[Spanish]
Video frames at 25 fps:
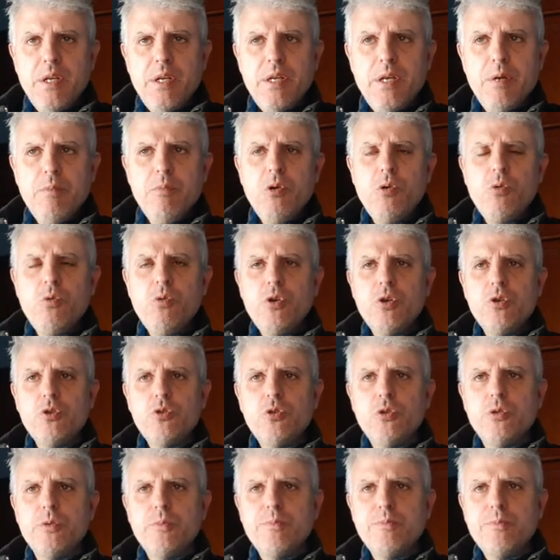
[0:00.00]
Y es muy
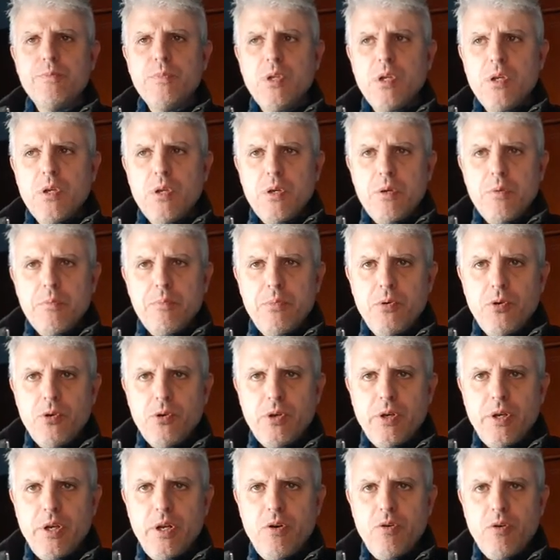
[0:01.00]
curioso,
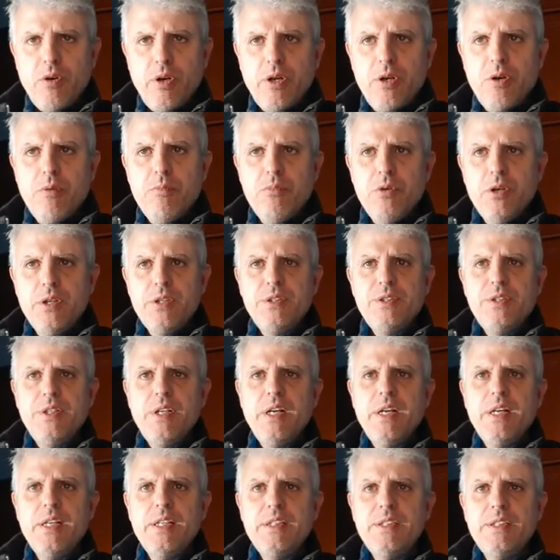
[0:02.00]
porque lo que nos
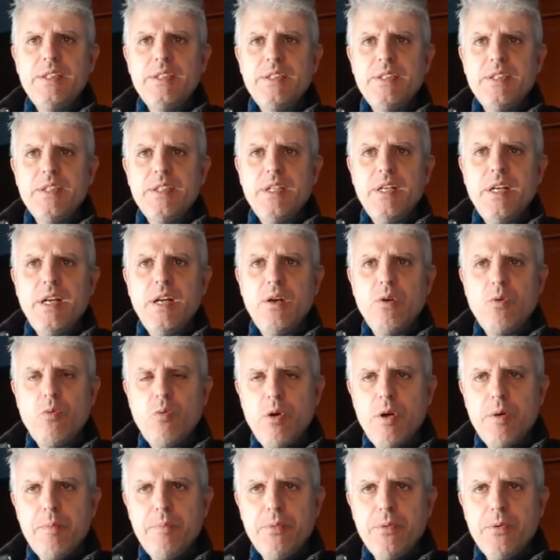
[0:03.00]
muestra es el
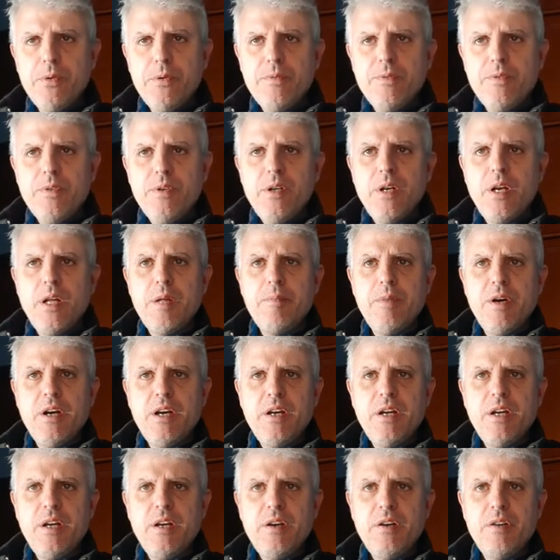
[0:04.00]
cuerpo, la
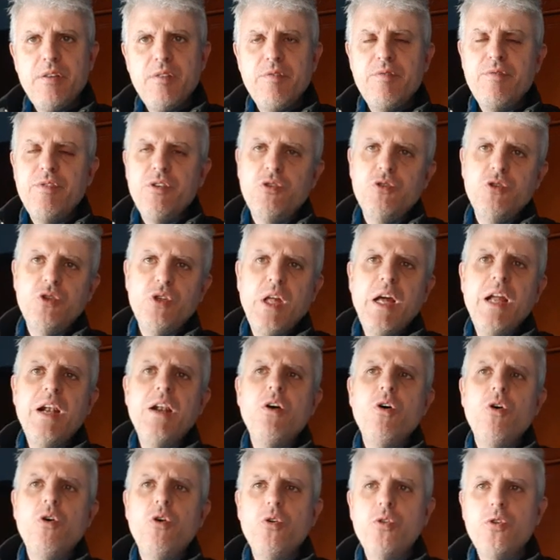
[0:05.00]
imagen
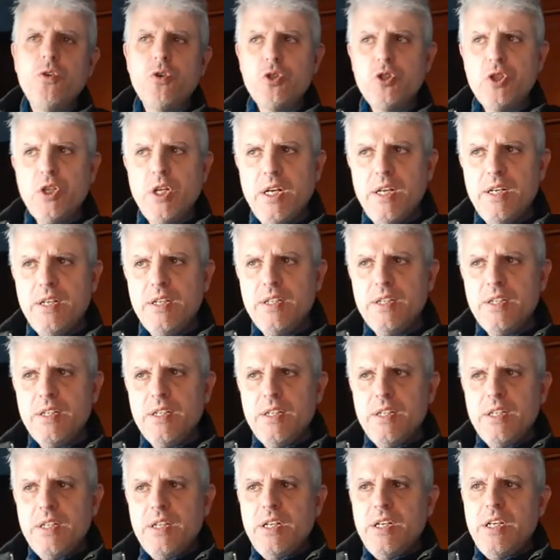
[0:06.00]
frontal o dorsal
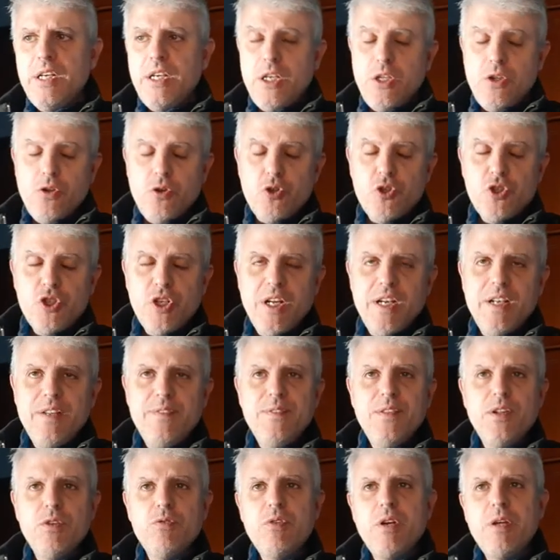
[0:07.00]
y
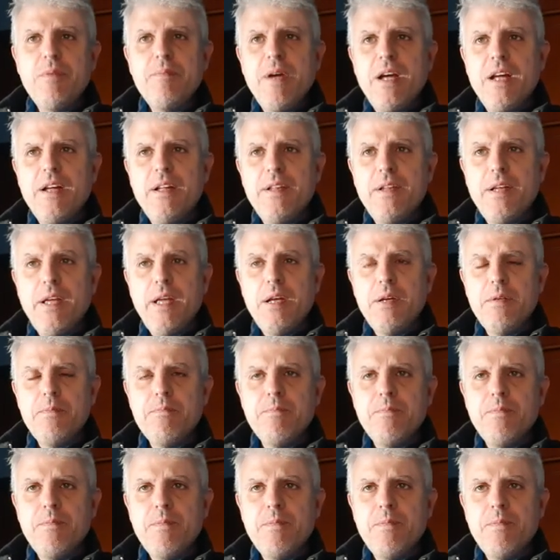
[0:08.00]
dorsal de una imagen